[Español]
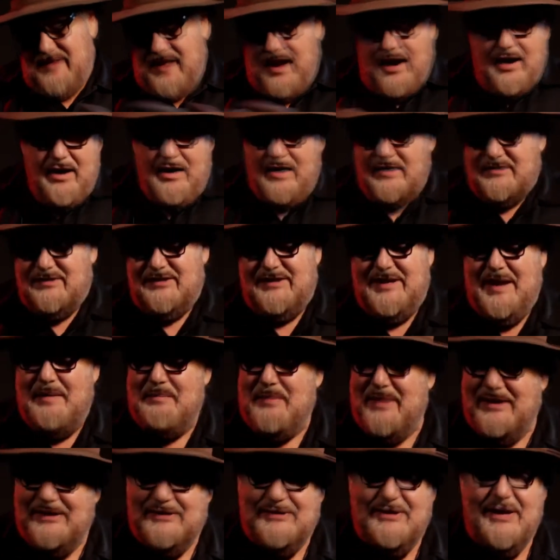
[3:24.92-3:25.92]
nerds de
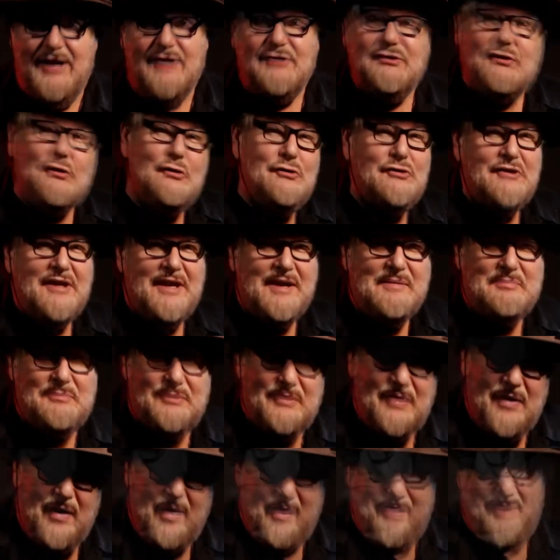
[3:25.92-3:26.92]
mis
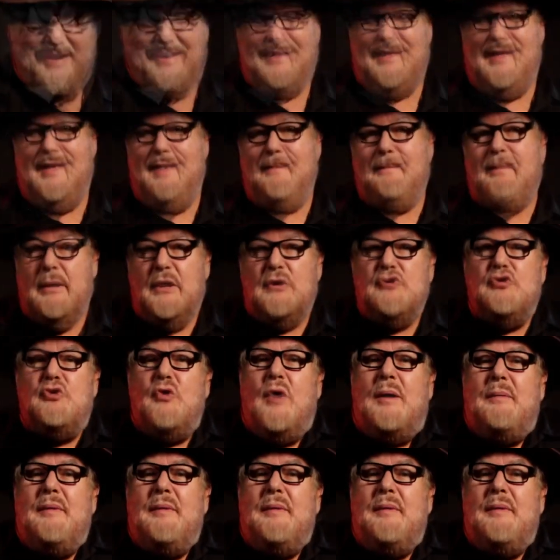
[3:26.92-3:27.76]
suscriptores. Pero yo